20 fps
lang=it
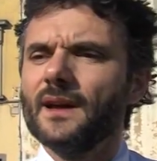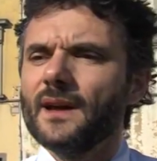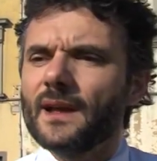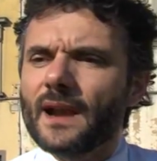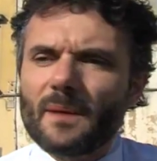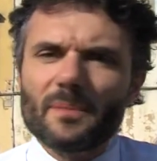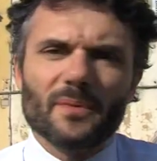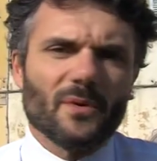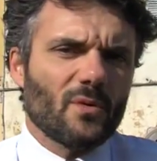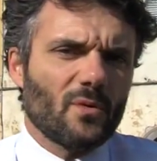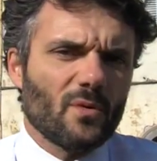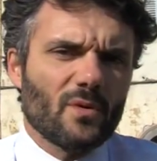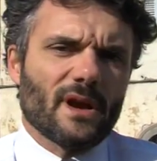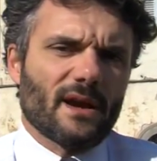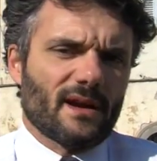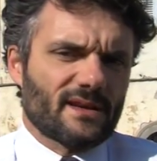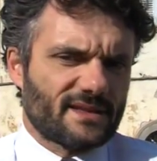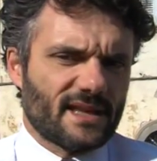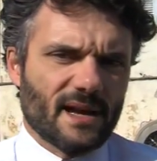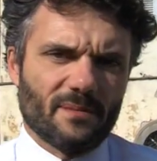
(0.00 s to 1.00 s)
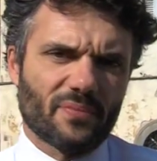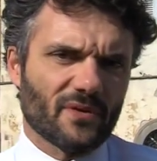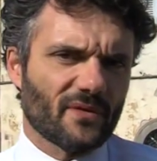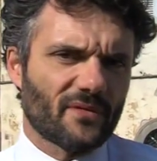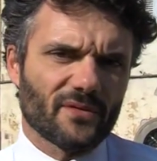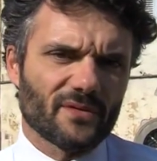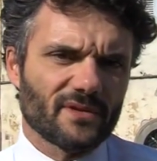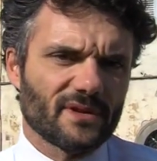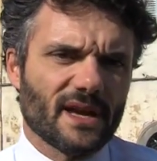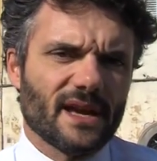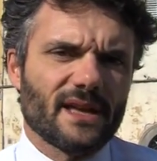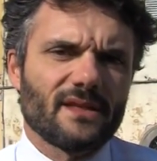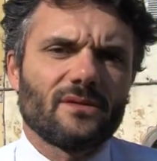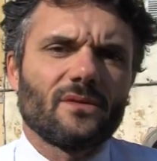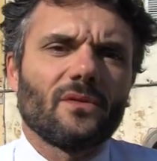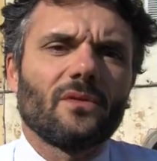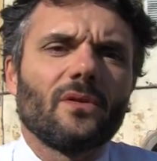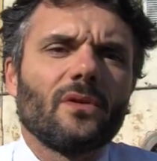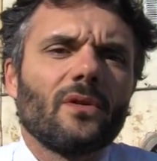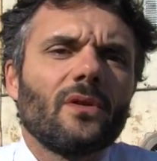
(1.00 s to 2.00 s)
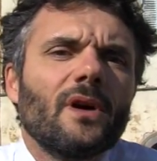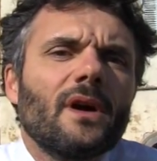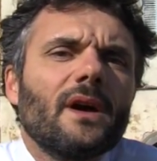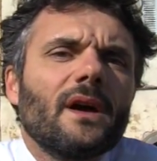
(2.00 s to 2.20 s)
La Procura sta approfondendo